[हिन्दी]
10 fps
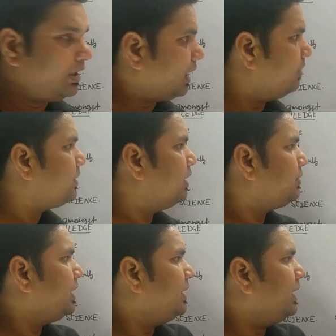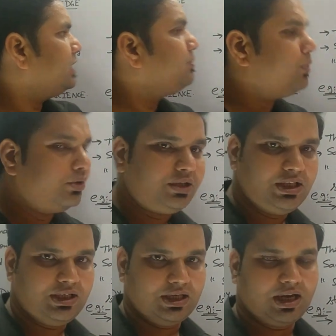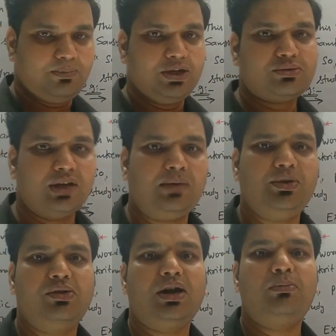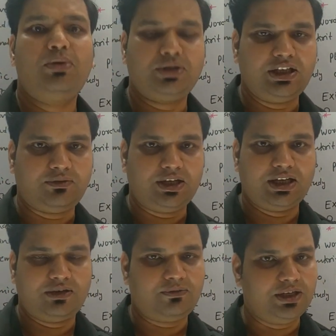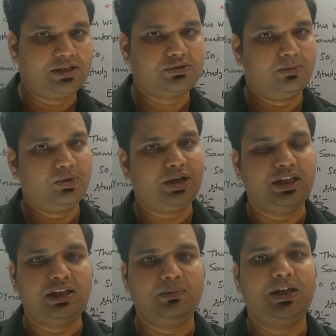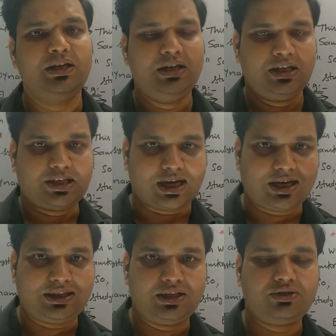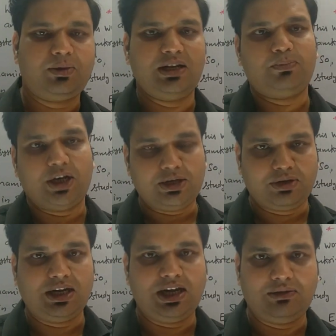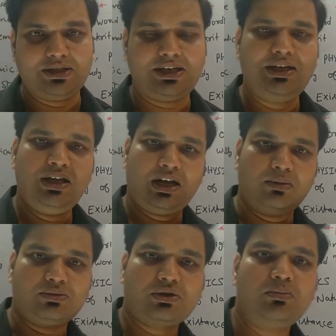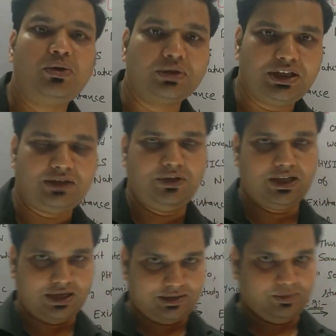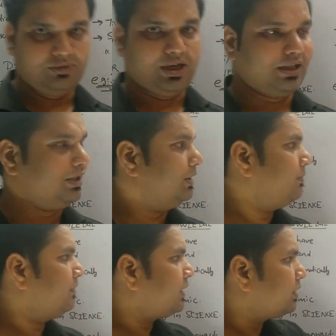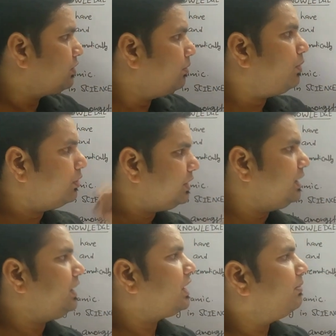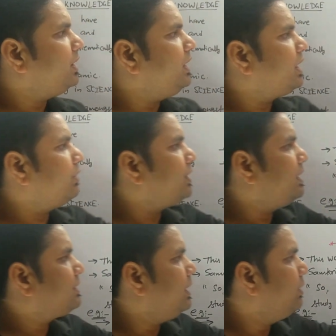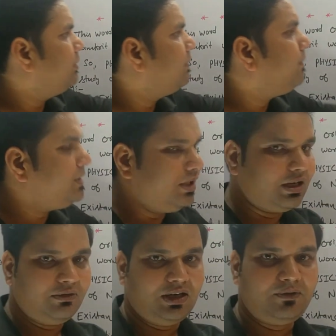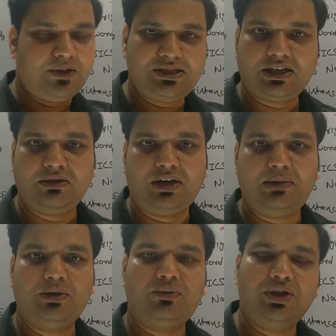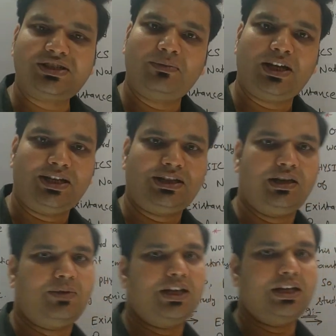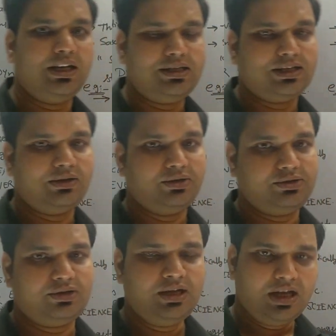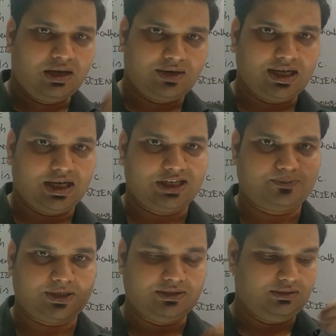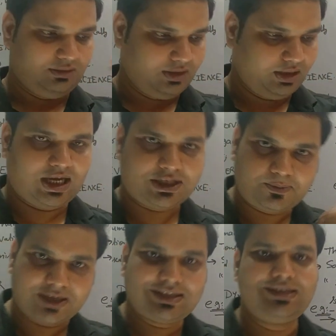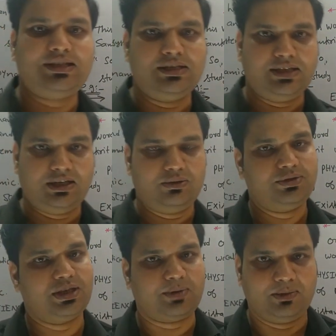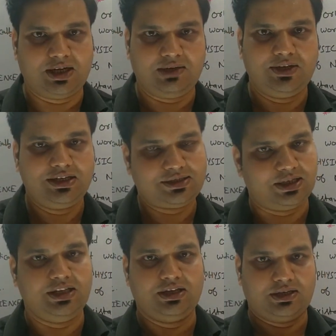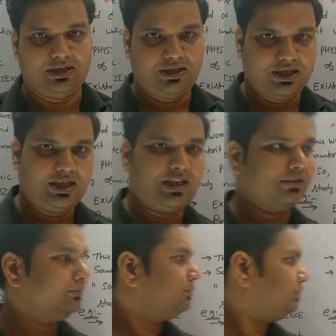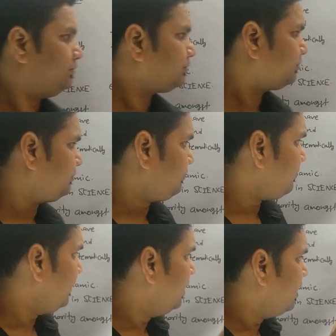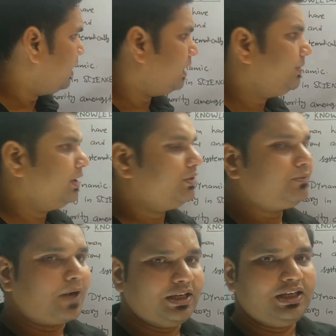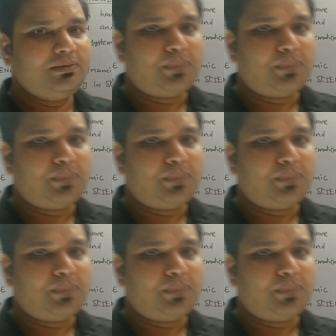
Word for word: नाम क्या होता है दैट इज भौतिकी आपने सुना भी होगा भौतिक विज्ञान फिजिक्स को हम लोग हिंदी में क्या कहते हैं जो हमारी पर्टिकुलर लैंग्वेज है हम उसको भौतिक विज्ञान हम लोग कहते हैं तो भौतिकी का मीनिंग क्या होता है स्टडी ऑफ द फिजिकल वर्ल्ड फिजिकल वर्ल्ड में वही सब आ जाता है हमारा नेचर और जो हमारे आसपास आसपास की चीजें हैं उन सब के बारे में स्टडी करना ठीक है अब देखो फाइनली